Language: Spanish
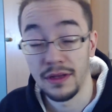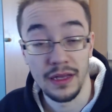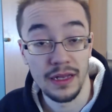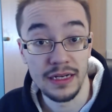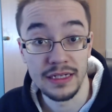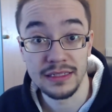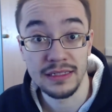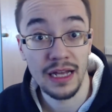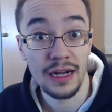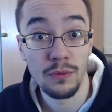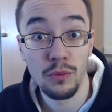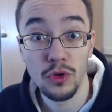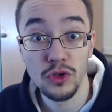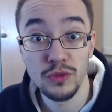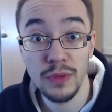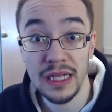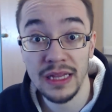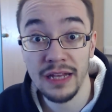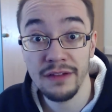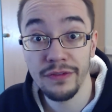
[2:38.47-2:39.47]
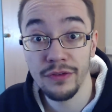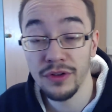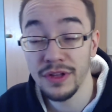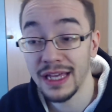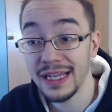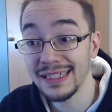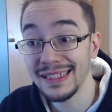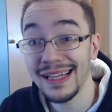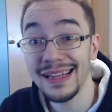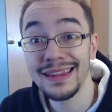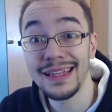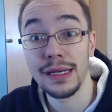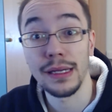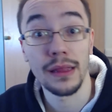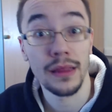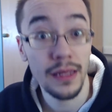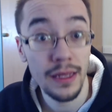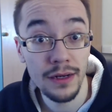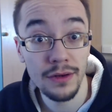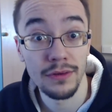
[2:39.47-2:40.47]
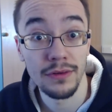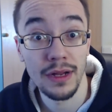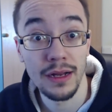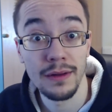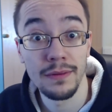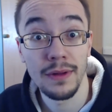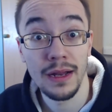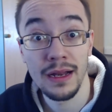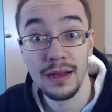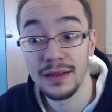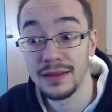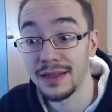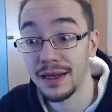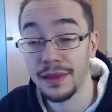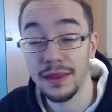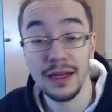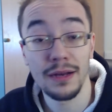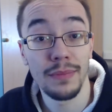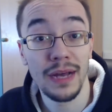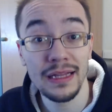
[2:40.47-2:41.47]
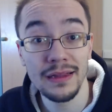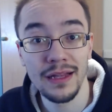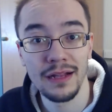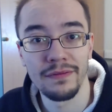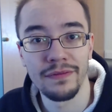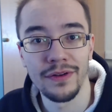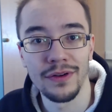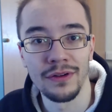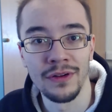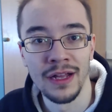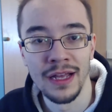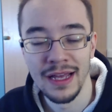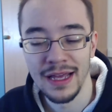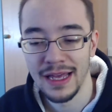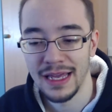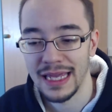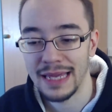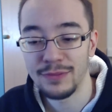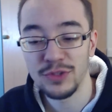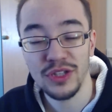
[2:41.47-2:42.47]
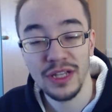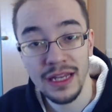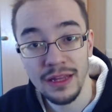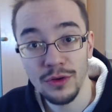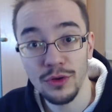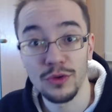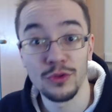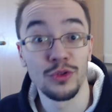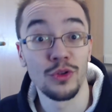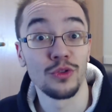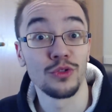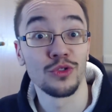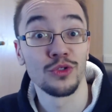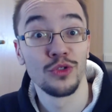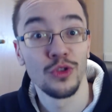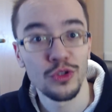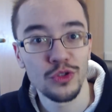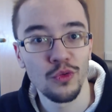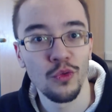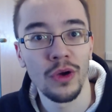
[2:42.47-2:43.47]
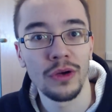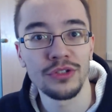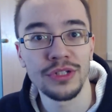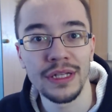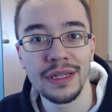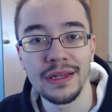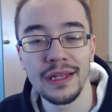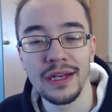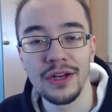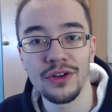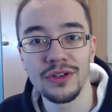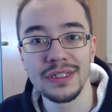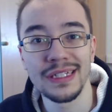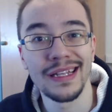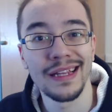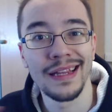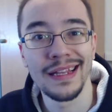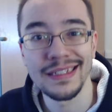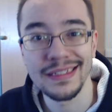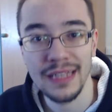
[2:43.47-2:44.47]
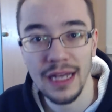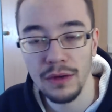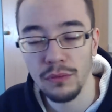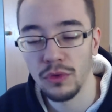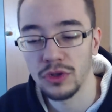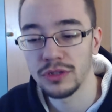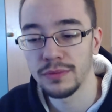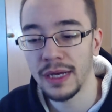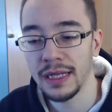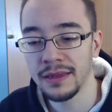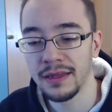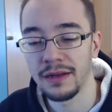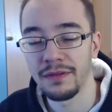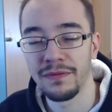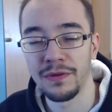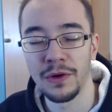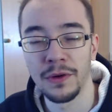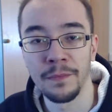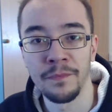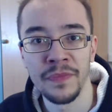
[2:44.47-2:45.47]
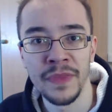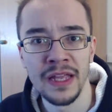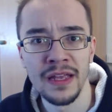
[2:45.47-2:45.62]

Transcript: en Star Wars Battlefront ya es el tercero, el, tercer Battlefront. Ya hemos tenido otros dos juegos anteriores de, de Star Wars Battlefront.